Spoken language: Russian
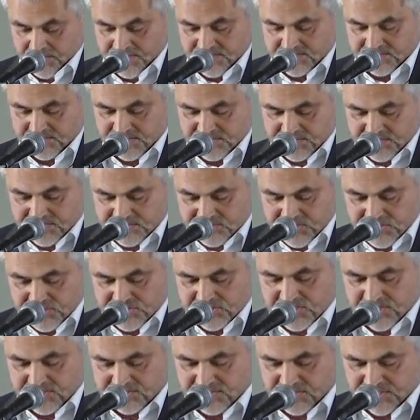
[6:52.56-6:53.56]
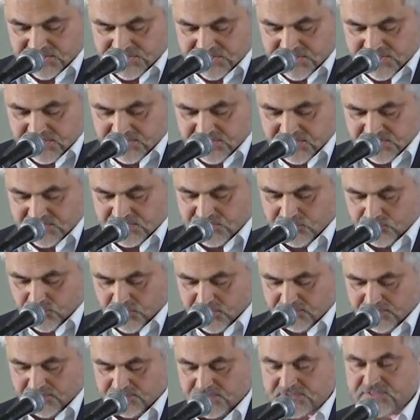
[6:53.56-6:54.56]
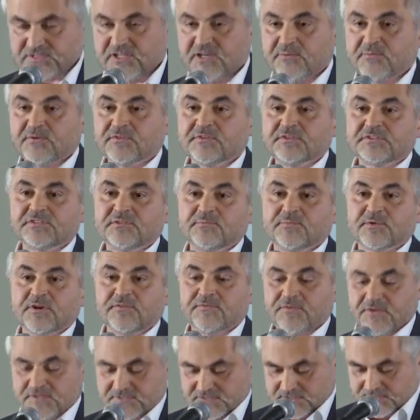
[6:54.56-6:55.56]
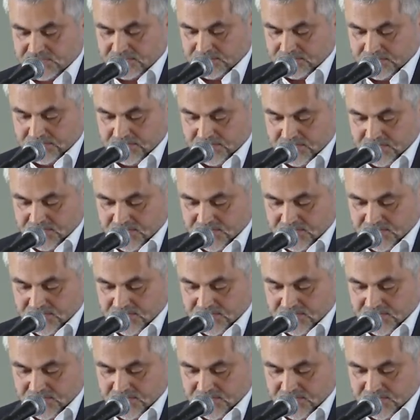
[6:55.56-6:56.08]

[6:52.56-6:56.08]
и статистически отражает низкий уровень востребованности профессии.